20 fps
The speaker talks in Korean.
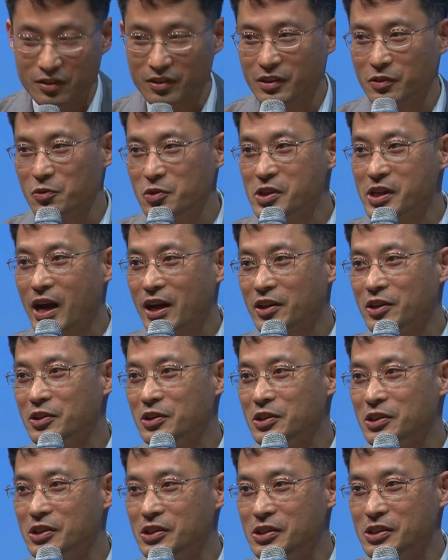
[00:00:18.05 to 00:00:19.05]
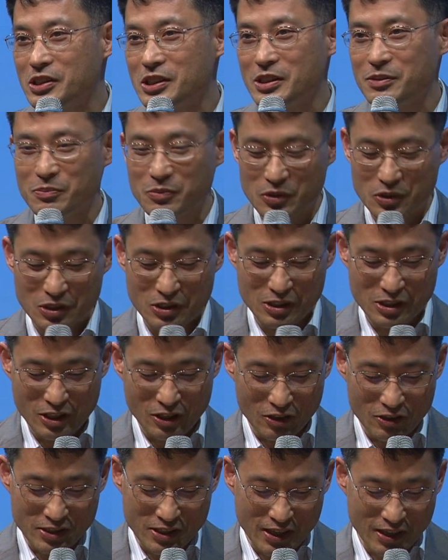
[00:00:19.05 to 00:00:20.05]
오늘 강연 들으신 분들
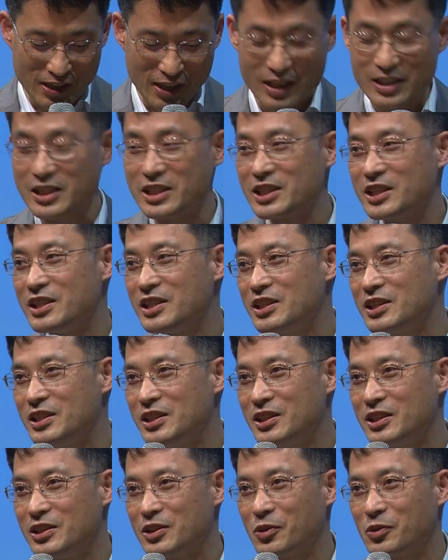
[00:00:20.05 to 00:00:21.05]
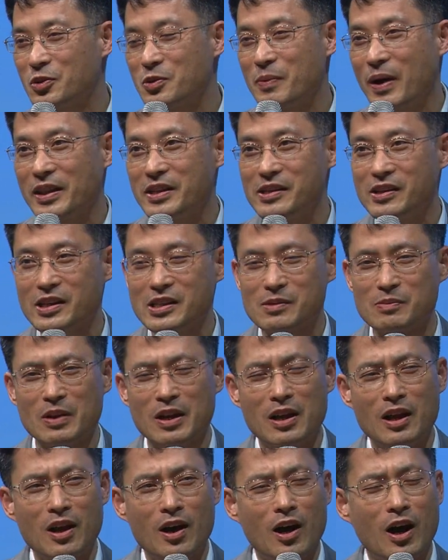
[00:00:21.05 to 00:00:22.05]
이런 생각하시는 경우도 많을 것 같습니다.
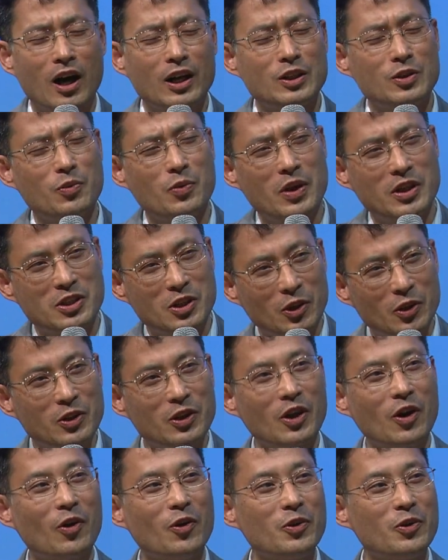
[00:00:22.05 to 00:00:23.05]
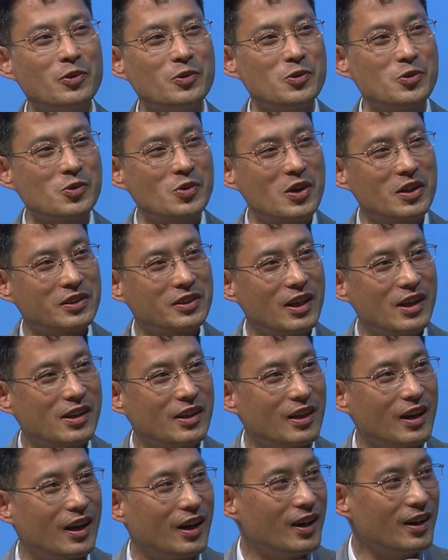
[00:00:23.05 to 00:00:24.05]
아니 왜 저렇게 어려운 수학을
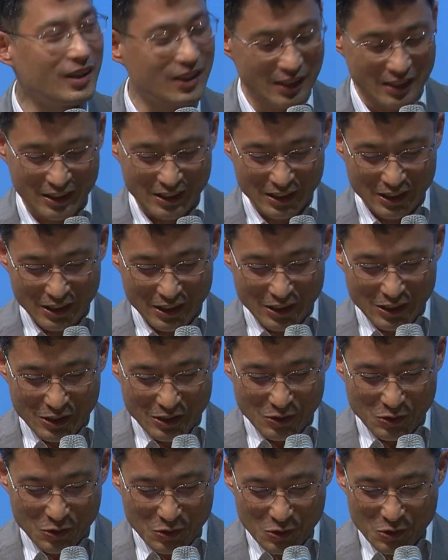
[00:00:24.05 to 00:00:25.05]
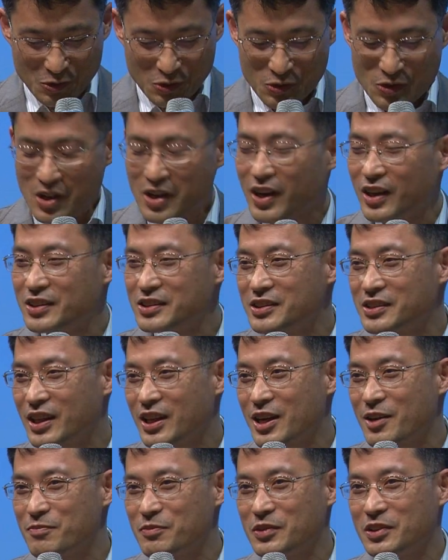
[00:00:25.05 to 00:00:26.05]
할까? 순수 수학하는
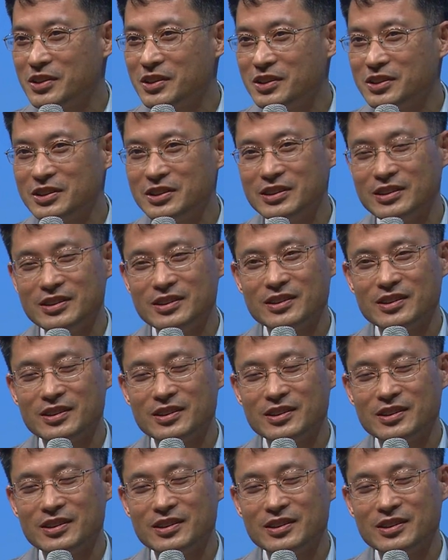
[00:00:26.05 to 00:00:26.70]
사람들은